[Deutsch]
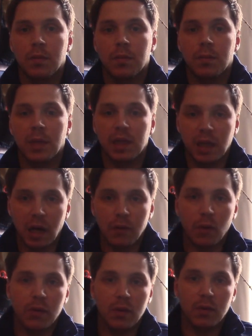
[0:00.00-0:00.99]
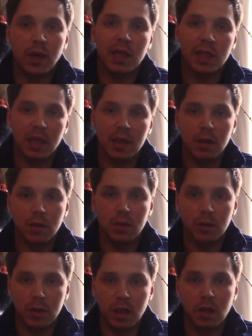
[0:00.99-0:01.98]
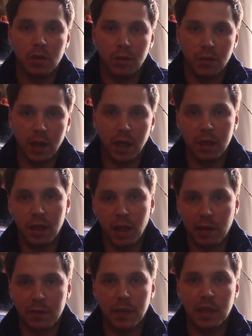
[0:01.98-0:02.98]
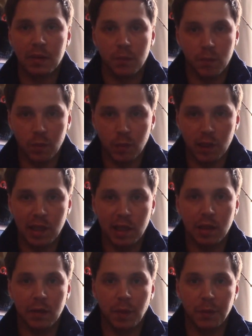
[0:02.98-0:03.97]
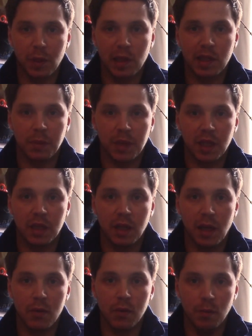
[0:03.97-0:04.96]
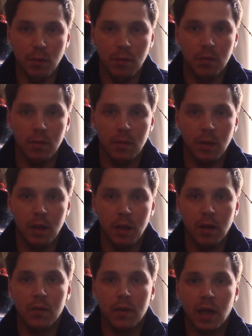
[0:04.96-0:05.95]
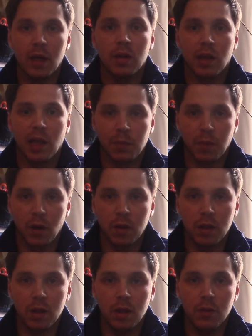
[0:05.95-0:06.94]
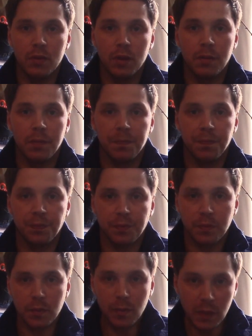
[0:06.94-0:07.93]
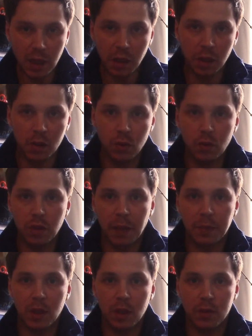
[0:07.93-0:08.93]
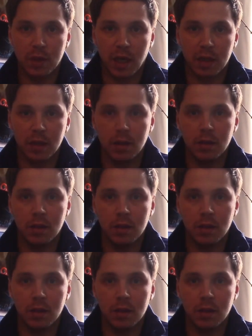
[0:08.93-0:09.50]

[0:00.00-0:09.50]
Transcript: man darf auf jeden Fall das Kind nicht fallen lassen. Man muss, man muss dem Kind helfen, weil das braucht die Hilfe. Jugendamt hilft gerne.